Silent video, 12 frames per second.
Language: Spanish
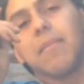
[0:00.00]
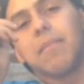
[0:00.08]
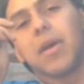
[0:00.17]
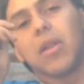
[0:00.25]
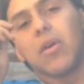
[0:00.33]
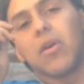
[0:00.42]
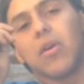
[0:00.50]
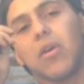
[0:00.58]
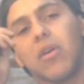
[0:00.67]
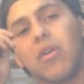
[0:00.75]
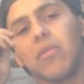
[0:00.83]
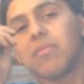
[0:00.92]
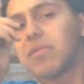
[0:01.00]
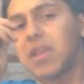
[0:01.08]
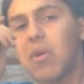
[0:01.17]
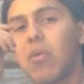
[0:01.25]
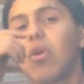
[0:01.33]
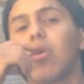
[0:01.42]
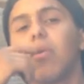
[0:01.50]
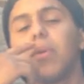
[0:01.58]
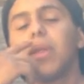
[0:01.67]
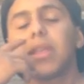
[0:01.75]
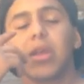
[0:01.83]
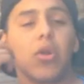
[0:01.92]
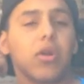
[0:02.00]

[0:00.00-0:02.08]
Pero tiene buenos componentes, lo